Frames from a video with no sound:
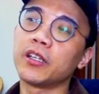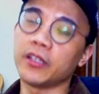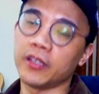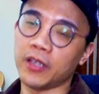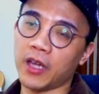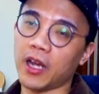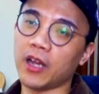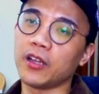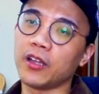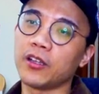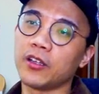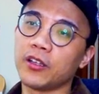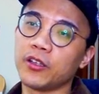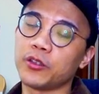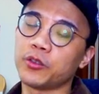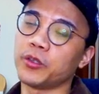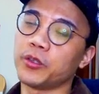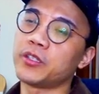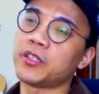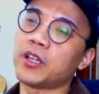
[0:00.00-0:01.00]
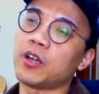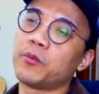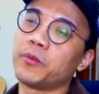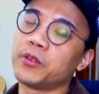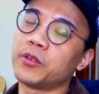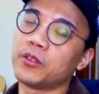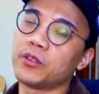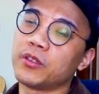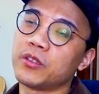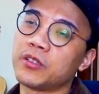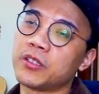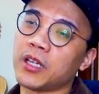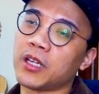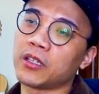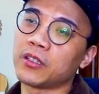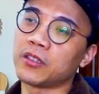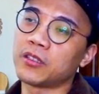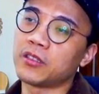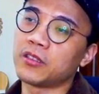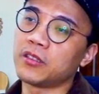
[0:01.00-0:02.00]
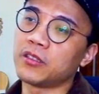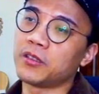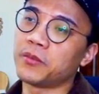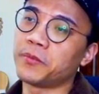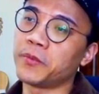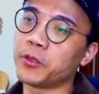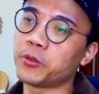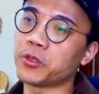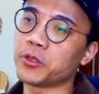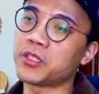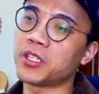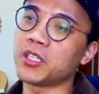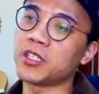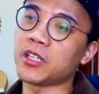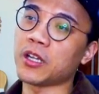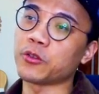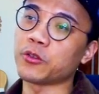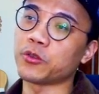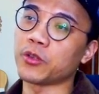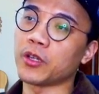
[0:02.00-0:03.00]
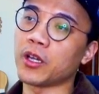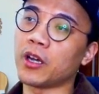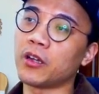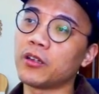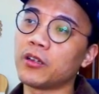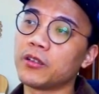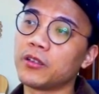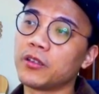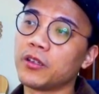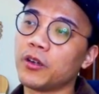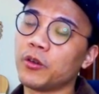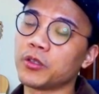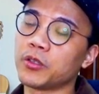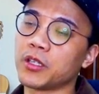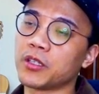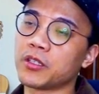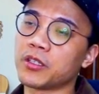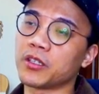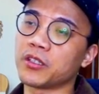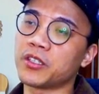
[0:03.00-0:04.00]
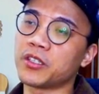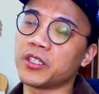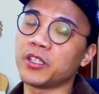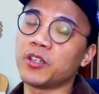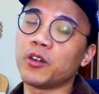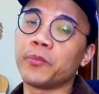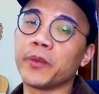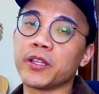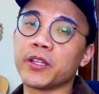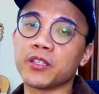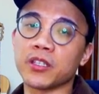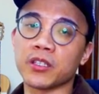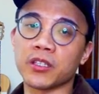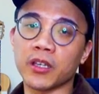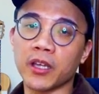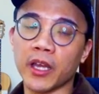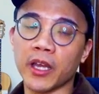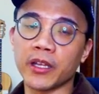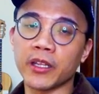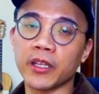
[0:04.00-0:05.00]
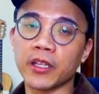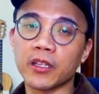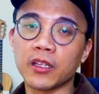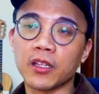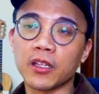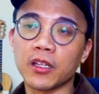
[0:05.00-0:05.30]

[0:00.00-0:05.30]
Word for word: 呀，所以像我们讲，例如说气象学好了，或者这个气候变迁的概念，